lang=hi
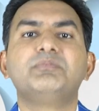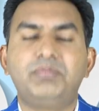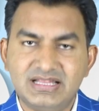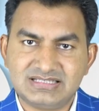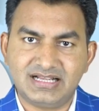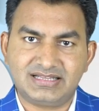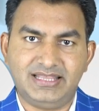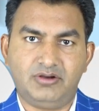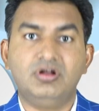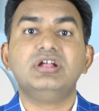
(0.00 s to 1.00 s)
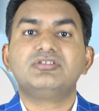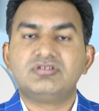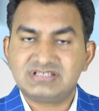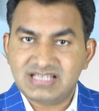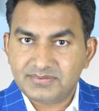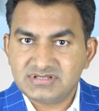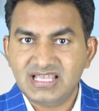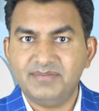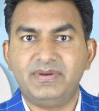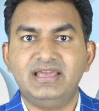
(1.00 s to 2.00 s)
बन सकते हो तो
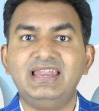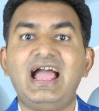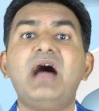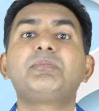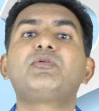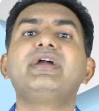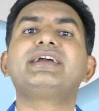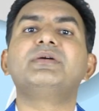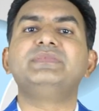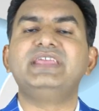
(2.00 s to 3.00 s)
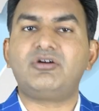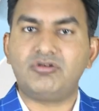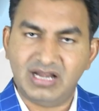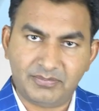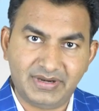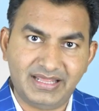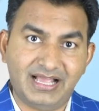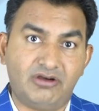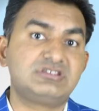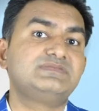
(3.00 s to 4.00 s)
सबसे पहले आपको एक कंपनी खोलना
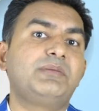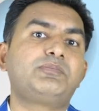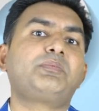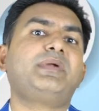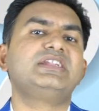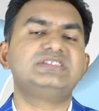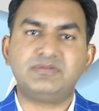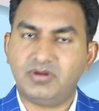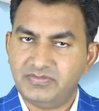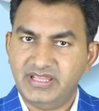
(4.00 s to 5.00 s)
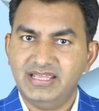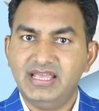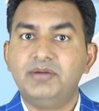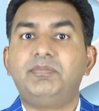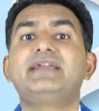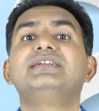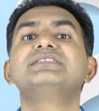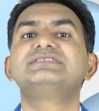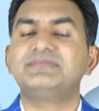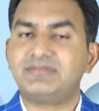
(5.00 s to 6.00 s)
पड़ेगा उसमें आप प्रोपरेटरशिप कंपनी
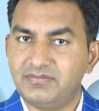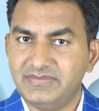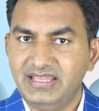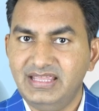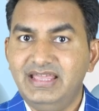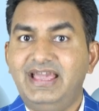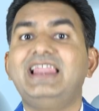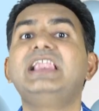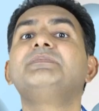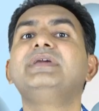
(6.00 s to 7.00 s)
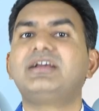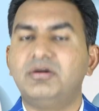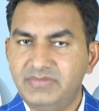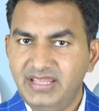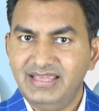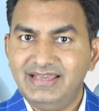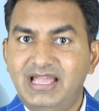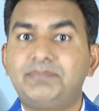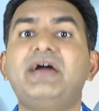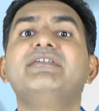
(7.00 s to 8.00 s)
पार्टनरशिप कंपनी एलएलपी कंपनी
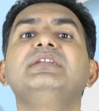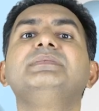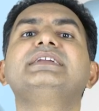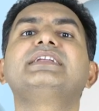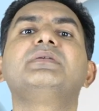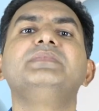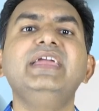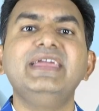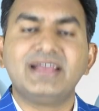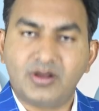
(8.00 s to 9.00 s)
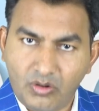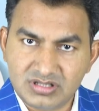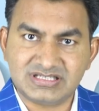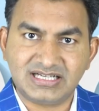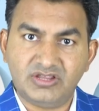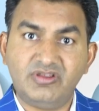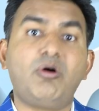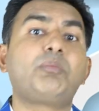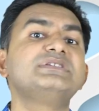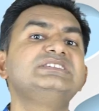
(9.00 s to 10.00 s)
या प्राइवेट लिमिटेड कंपनी खोल सकते हो या
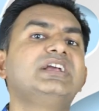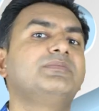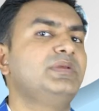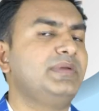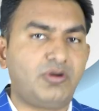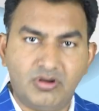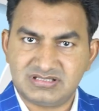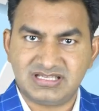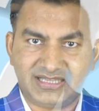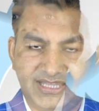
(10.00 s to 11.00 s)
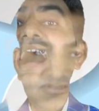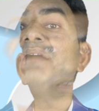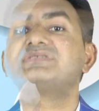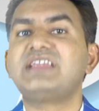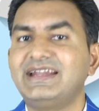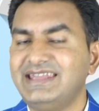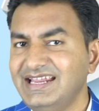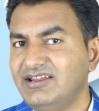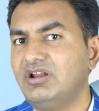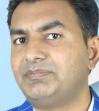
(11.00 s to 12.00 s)
ओपीसी कंपनी भी खोल सकते हो आप
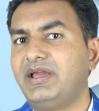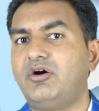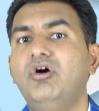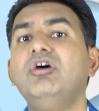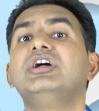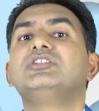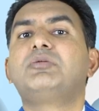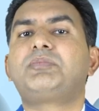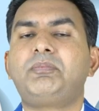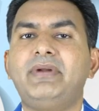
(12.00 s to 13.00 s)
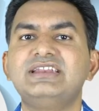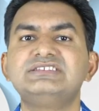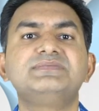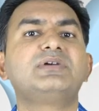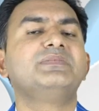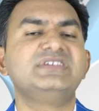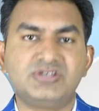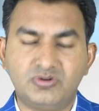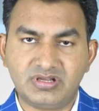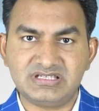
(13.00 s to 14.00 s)
स्टार्टिंग लेवल पे हो तो प्रोप्राइटरशिप कंपनी
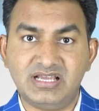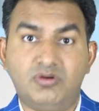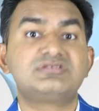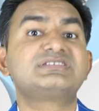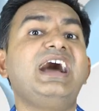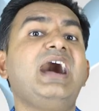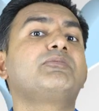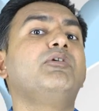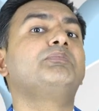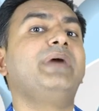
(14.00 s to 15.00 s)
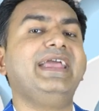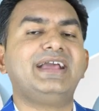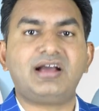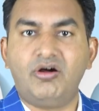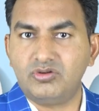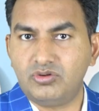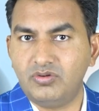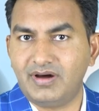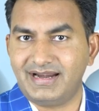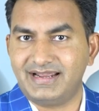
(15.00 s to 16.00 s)
शुरू कीजिए उसका आपको बैंक अकाउंट
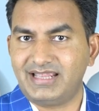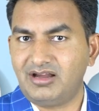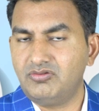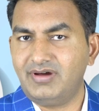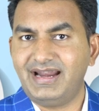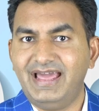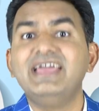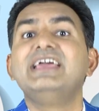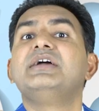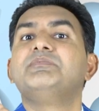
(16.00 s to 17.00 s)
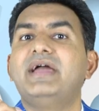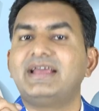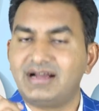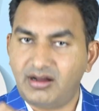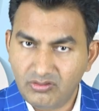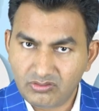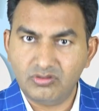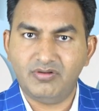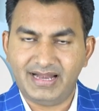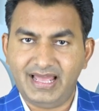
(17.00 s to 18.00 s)
खुलवाना है क्या खुलवाना है बैंक अकाउंट
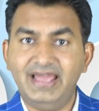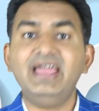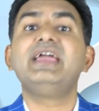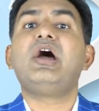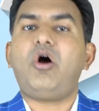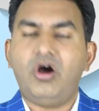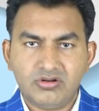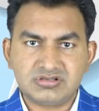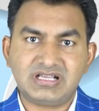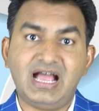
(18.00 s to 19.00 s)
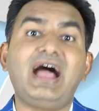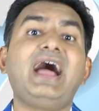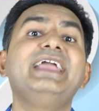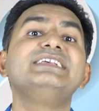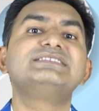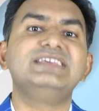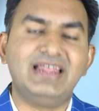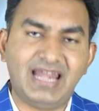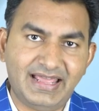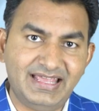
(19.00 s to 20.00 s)
खुलवाना है और उसका आईसी e
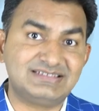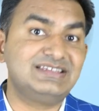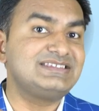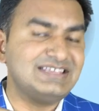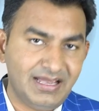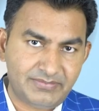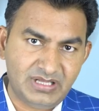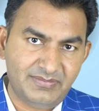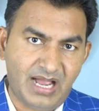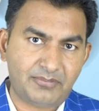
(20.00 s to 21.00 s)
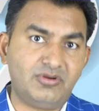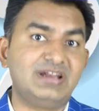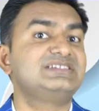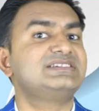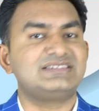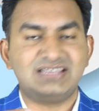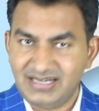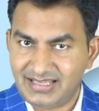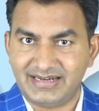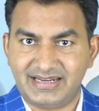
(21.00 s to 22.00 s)
लेना है यस डीजीएफटी में आपको
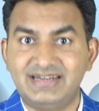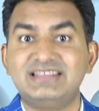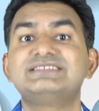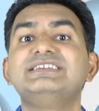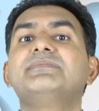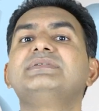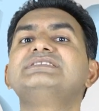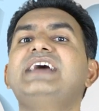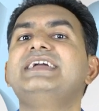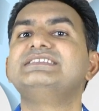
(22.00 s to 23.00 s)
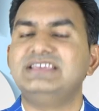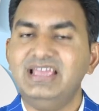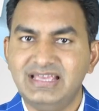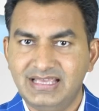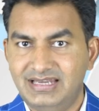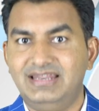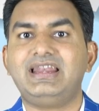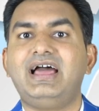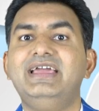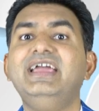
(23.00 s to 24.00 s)
रजिस्ट्रेशन करके डीजीएफटी से आईसी e
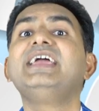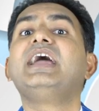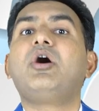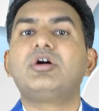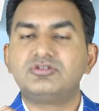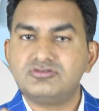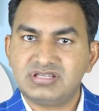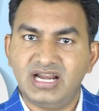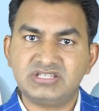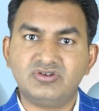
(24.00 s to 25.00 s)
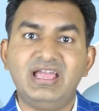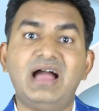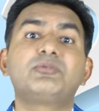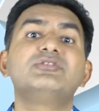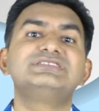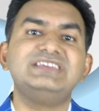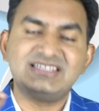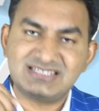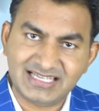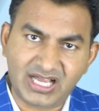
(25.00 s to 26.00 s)
लेना है और दूसरा जो है आपको
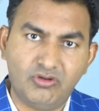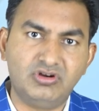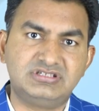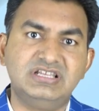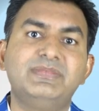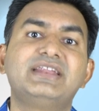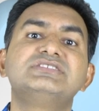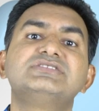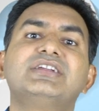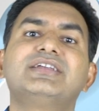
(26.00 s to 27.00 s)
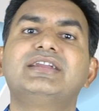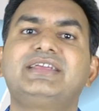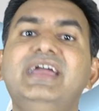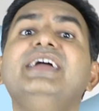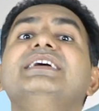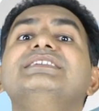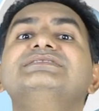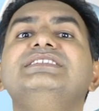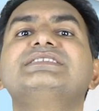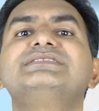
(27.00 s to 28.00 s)
जीएसटी काउंसिल में रजिस्टर करके
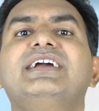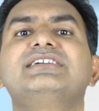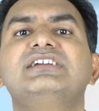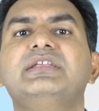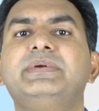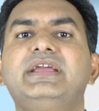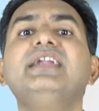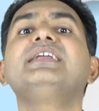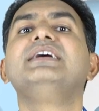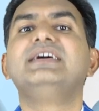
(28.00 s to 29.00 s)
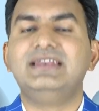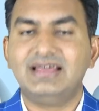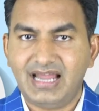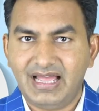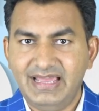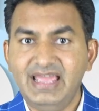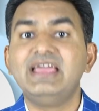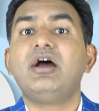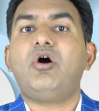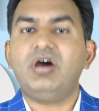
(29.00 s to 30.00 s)
जीएसटी का सर्टिफिकेट लेना है
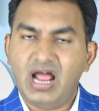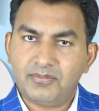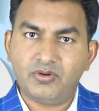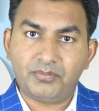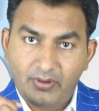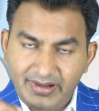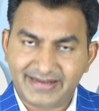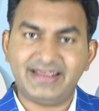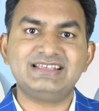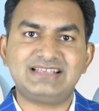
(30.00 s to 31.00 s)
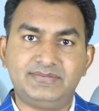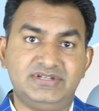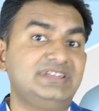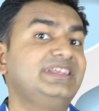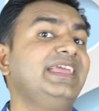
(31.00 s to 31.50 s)
और आपको प्रोडक्ट के हिसाब से जैसे